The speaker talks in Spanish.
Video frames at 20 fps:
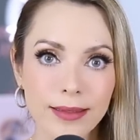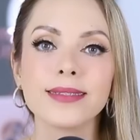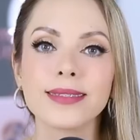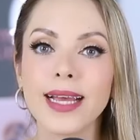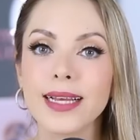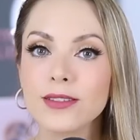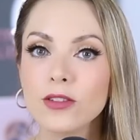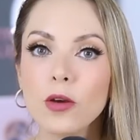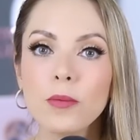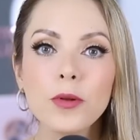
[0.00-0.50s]

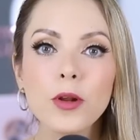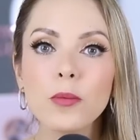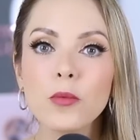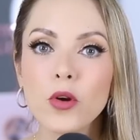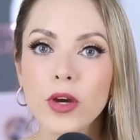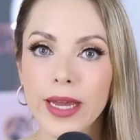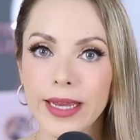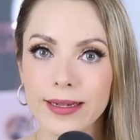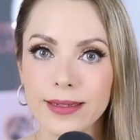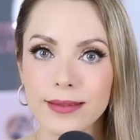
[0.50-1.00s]
Seas hombre o
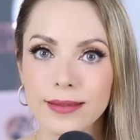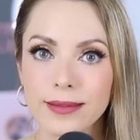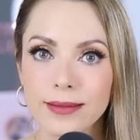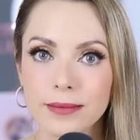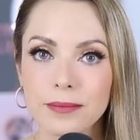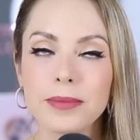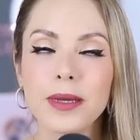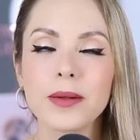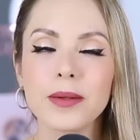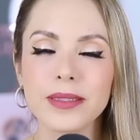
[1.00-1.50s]
mujer,
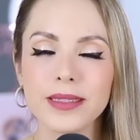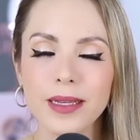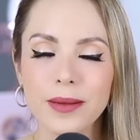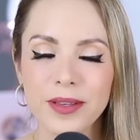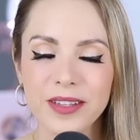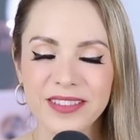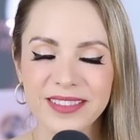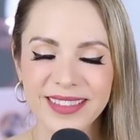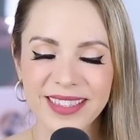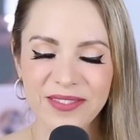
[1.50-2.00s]
pero este
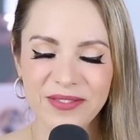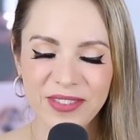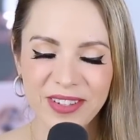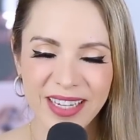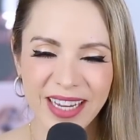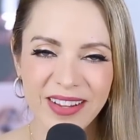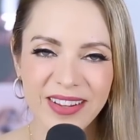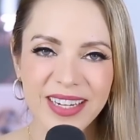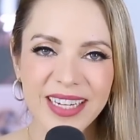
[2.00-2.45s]
video está enfocado